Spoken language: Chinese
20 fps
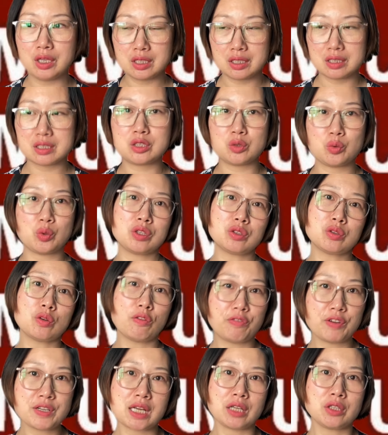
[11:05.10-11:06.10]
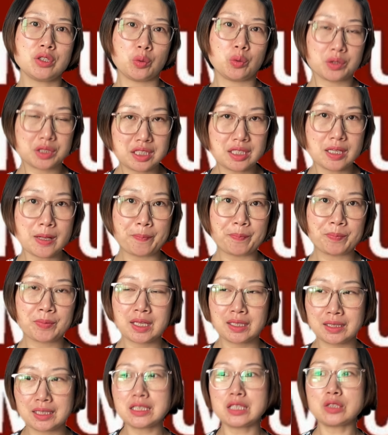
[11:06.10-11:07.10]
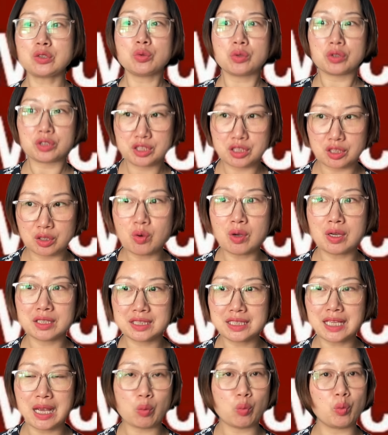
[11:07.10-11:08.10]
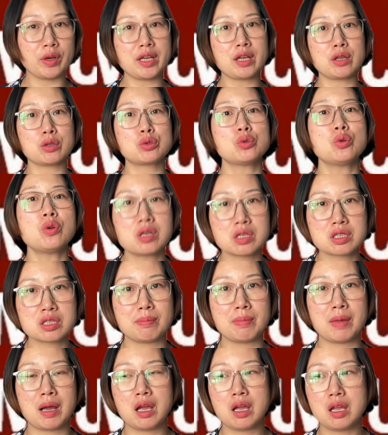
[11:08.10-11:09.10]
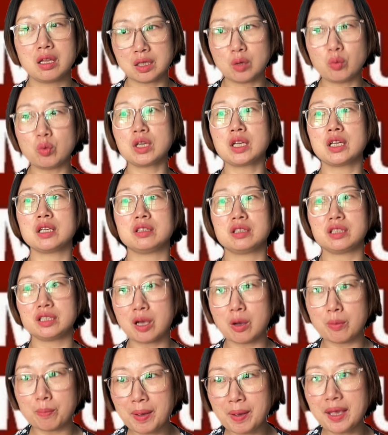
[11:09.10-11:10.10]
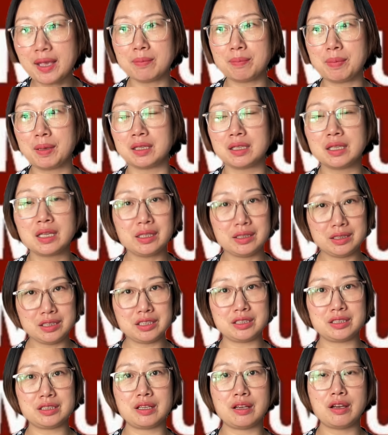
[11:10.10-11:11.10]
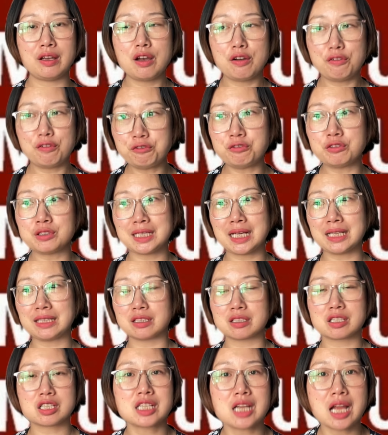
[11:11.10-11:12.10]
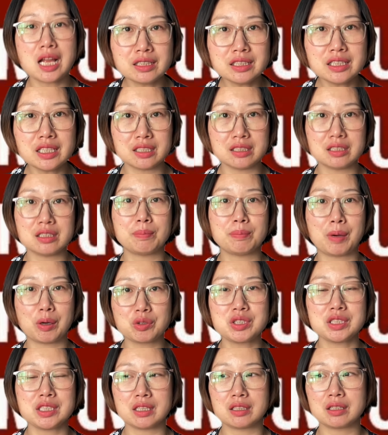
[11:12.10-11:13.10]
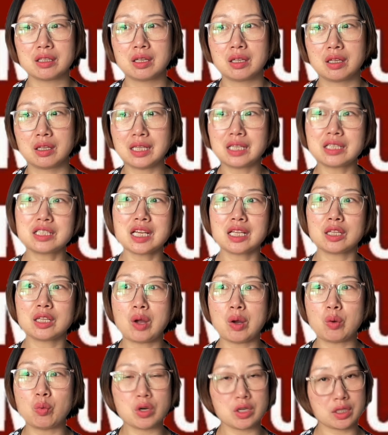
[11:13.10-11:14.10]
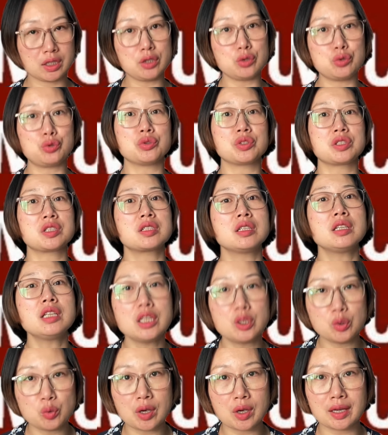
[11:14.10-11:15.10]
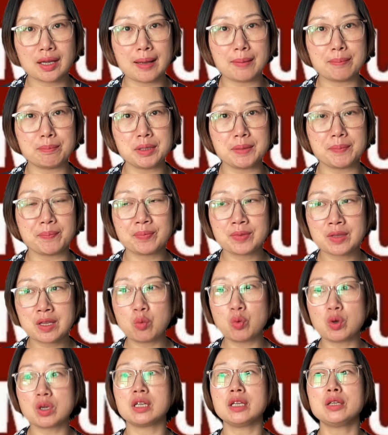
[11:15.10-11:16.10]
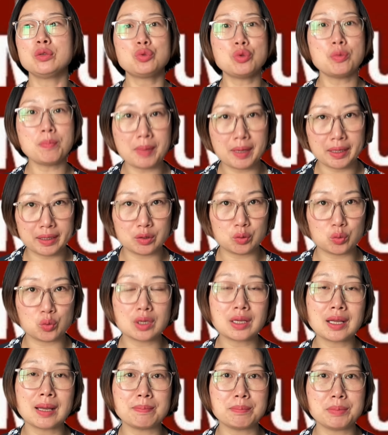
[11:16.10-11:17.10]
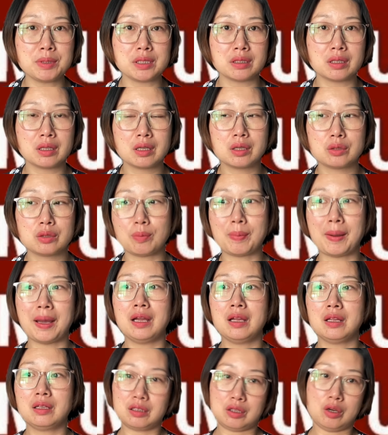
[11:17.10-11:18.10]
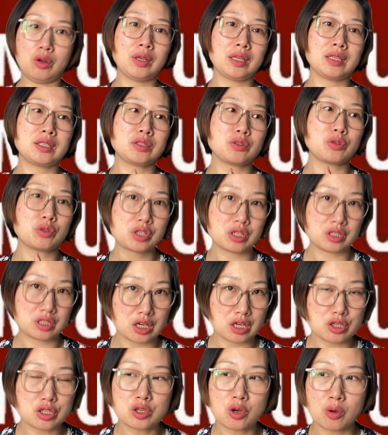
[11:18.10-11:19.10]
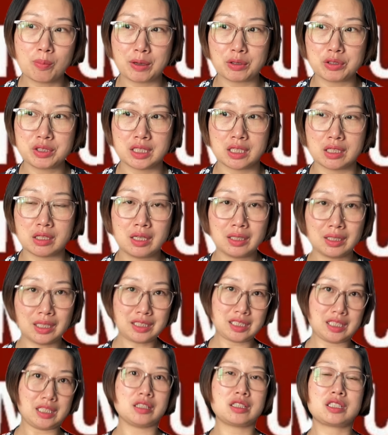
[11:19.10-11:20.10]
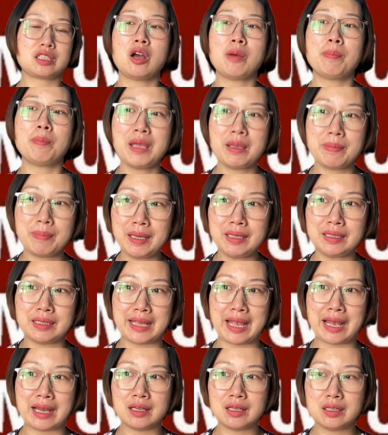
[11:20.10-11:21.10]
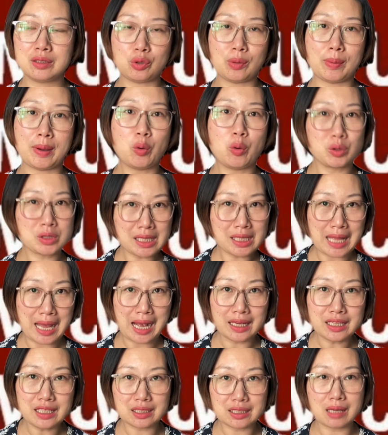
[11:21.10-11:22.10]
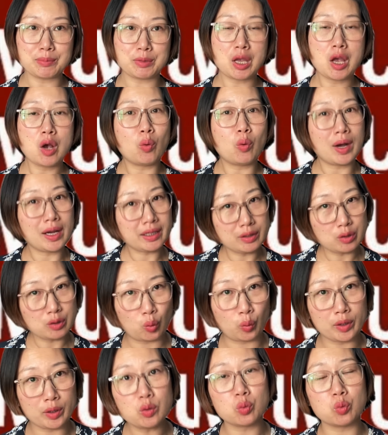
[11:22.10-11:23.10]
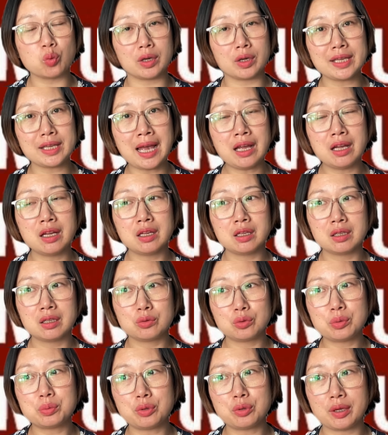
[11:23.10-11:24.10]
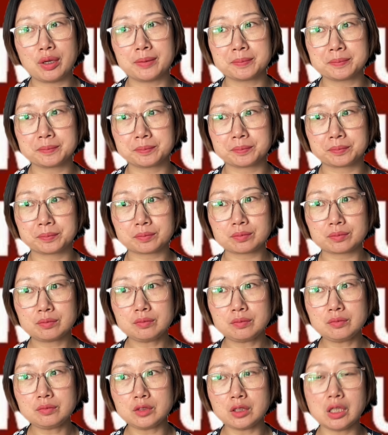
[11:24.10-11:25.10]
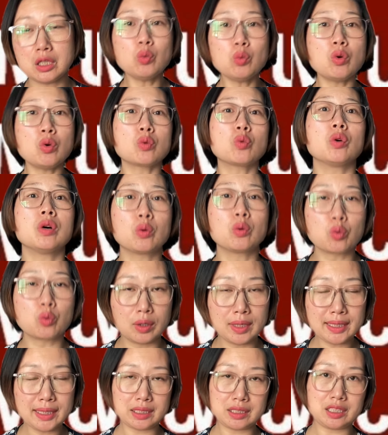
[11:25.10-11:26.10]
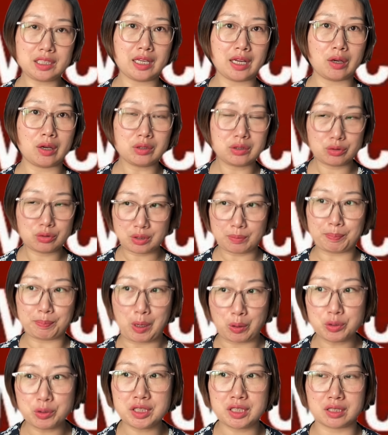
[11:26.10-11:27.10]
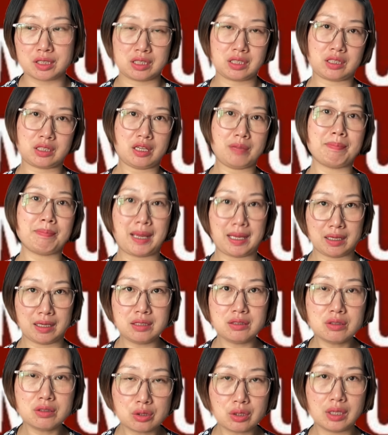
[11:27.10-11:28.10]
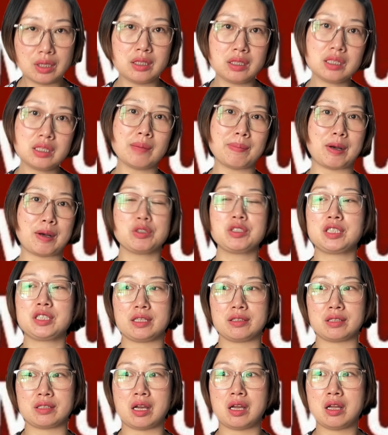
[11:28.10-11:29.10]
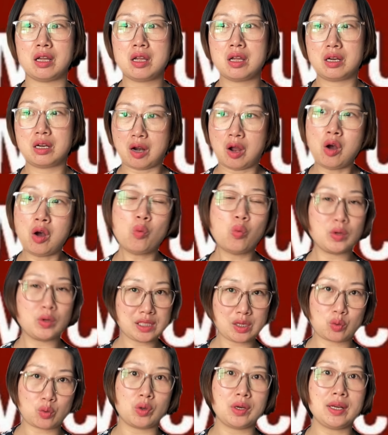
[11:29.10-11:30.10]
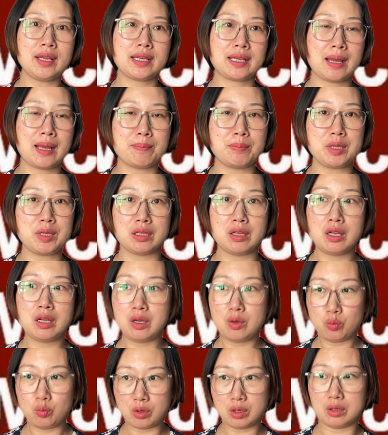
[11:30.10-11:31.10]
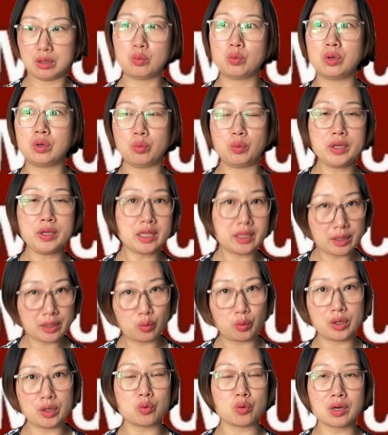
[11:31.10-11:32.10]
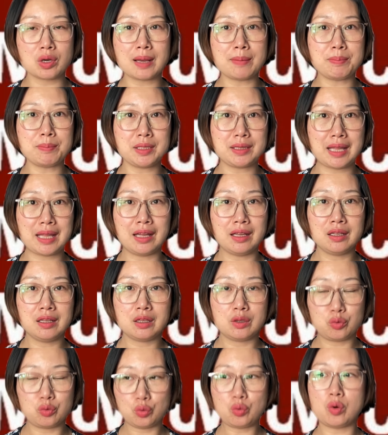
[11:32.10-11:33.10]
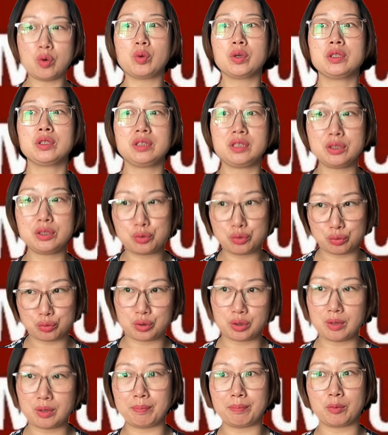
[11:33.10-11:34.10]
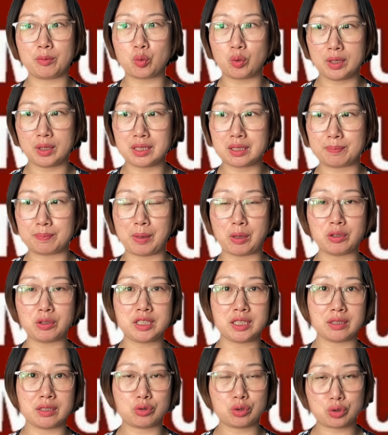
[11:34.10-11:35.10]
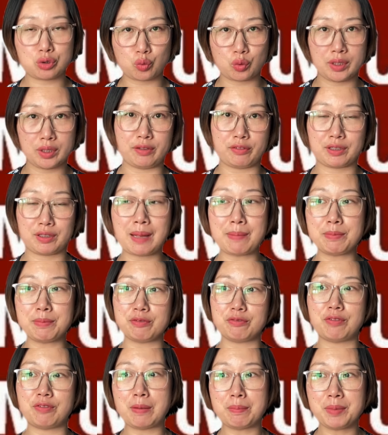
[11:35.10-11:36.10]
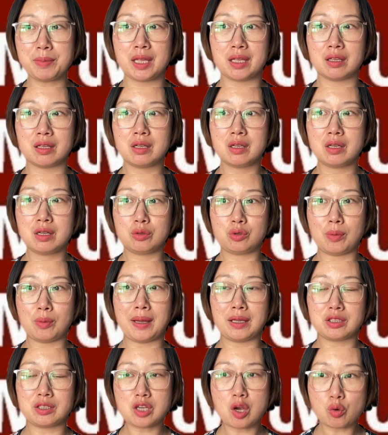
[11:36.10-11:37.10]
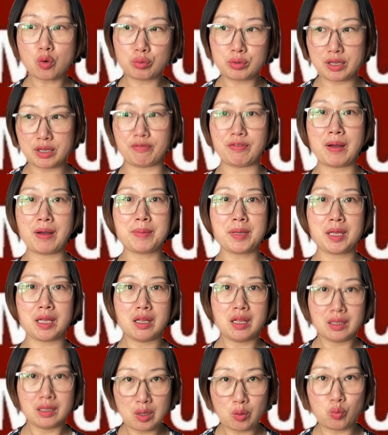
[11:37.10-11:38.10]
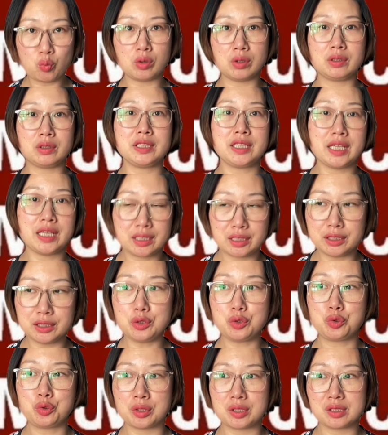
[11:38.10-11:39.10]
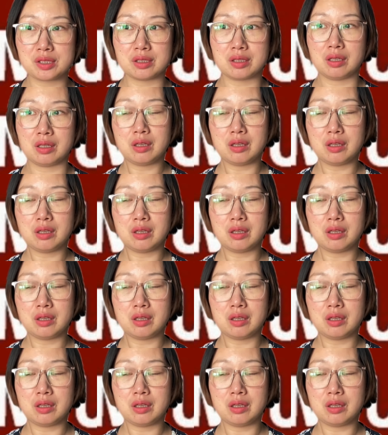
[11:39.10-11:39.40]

资源就非常有限。那在这种情况下，我要做什么？那我肯定要配备一些附加的商业保险。那这样的话，我可以去私立医院看病，我可以去美国看病，对吧？然后，这就是人寿保险，那也是要配备的呀，对吧？我在哪里看病，我还可以回国呀，对不对？我国国内的医疗就是保险是可以买 n n 个保险的，然后我在国内看病，我我我也可以回国看病呐。如果我你许觉得国内的保险就是国内看病方便，对吧？照顾也方便，那我也可以选择。